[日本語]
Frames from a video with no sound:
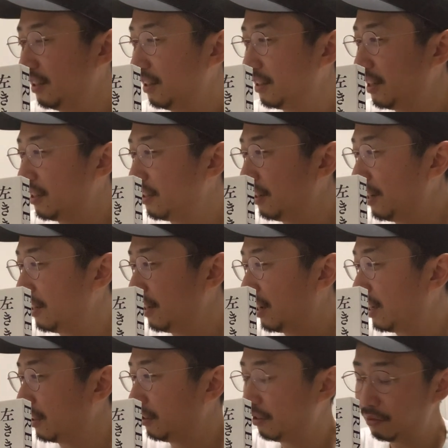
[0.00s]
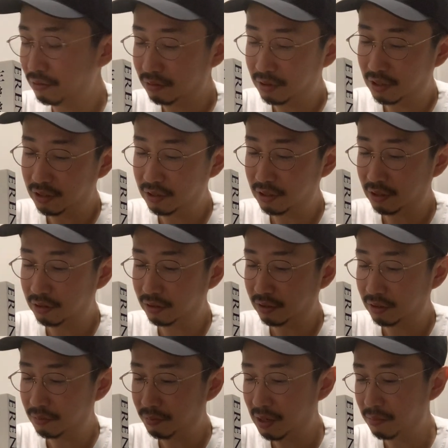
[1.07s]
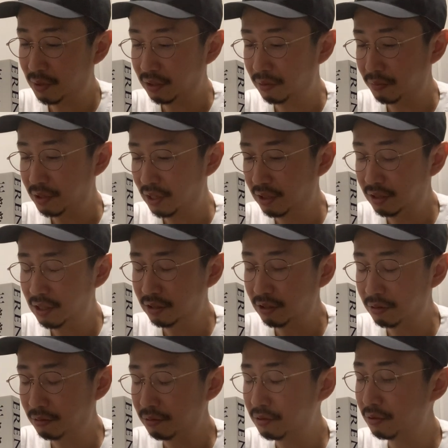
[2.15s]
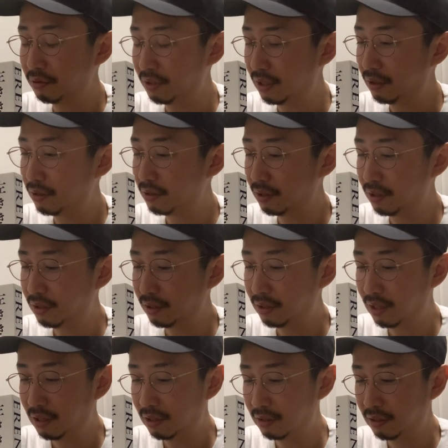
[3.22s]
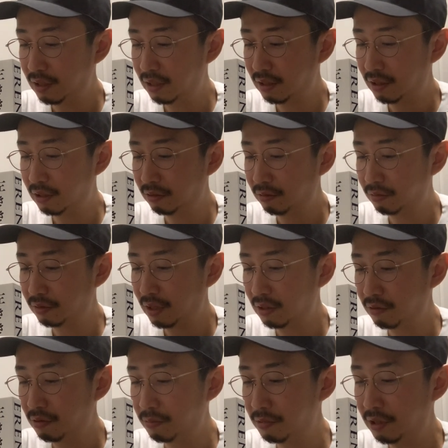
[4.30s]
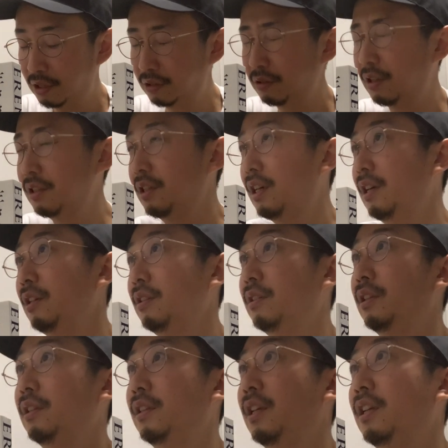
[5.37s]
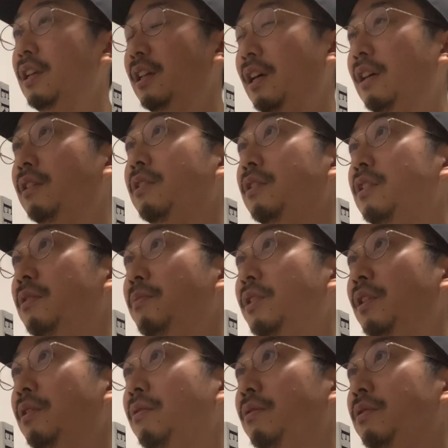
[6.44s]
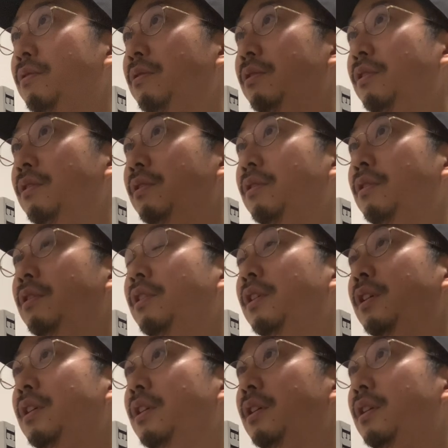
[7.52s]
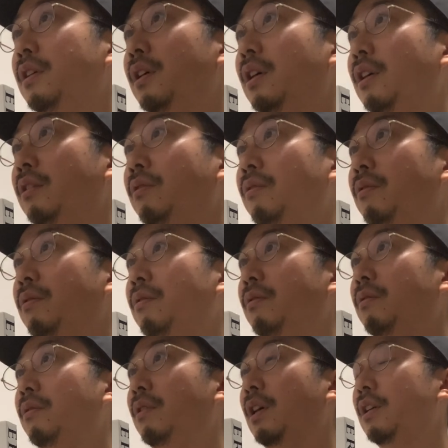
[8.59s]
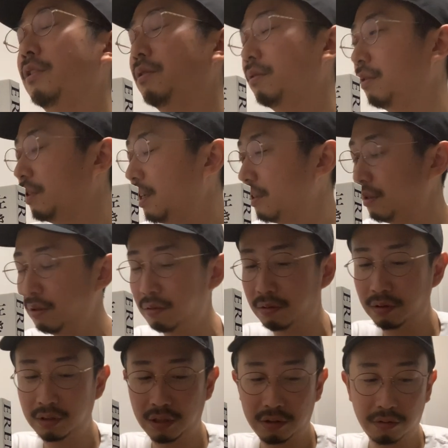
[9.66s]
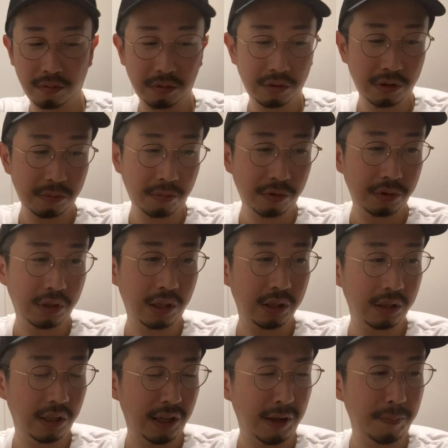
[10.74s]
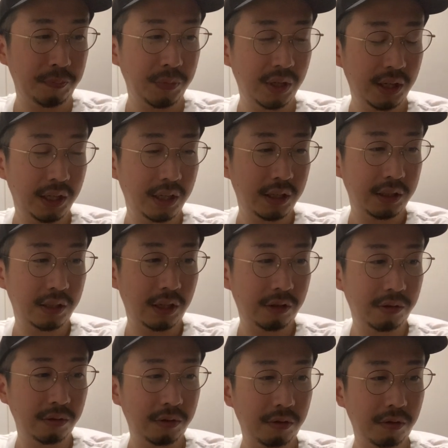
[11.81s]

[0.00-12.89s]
切ないなっていう感じだったんで、まあまあでも宣伝ってそうっすよね。ツイッターであの単行本買ってください的な全てのそういうあの反則活動ってそういうもんなんで結局